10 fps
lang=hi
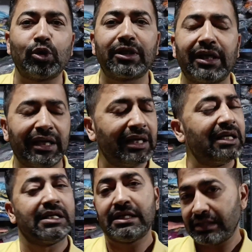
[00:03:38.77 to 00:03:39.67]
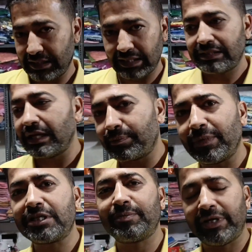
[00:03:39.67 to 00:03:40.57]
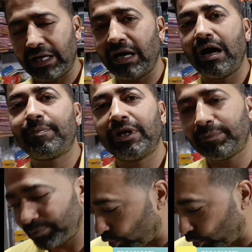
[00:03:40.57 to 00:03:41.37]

बोलते हैं सर सरप्लस में हाँ अपने